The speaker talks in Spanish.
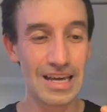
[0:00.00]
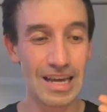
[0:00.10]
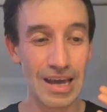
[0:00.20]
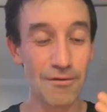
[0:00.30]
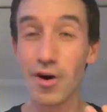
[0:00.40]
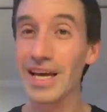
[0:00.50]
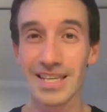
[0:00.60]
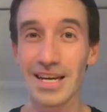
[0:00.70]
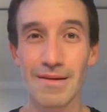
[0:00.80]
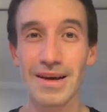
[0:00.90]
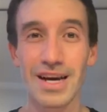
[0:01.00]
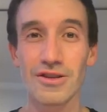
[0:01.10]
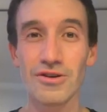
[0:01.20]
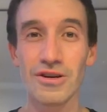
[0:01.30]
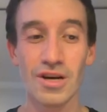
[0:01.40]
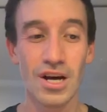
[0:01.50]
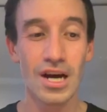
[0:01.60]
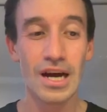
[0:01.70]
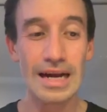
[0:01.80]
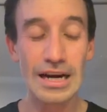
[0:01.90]
que voy a seguir aplicando.
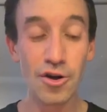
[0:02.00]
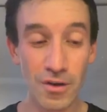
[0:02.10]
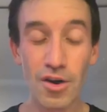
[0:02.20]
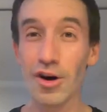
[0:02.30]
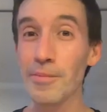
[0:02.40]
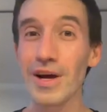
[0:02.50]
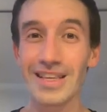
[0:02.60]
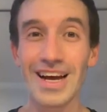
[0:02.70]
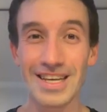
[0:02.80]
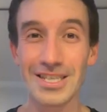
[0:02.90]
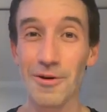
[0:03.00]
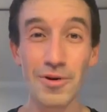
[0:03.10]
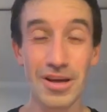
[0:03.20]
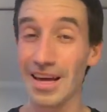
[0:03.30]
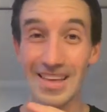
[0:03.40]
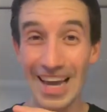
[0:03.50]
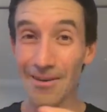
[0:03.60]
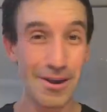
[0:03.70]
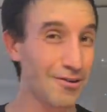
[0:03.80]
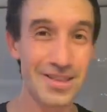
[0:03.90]
No iba a correr porque estaba cansado porque ya les
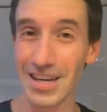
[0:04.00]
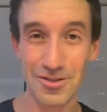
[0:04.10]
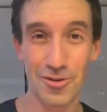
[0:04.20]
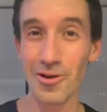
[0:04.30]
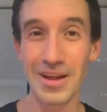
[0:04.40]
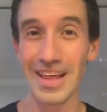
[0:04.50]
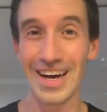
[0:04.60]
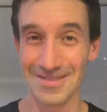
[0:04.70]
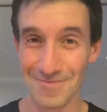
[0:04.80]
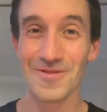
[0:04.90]
voy a contar todo hoy día.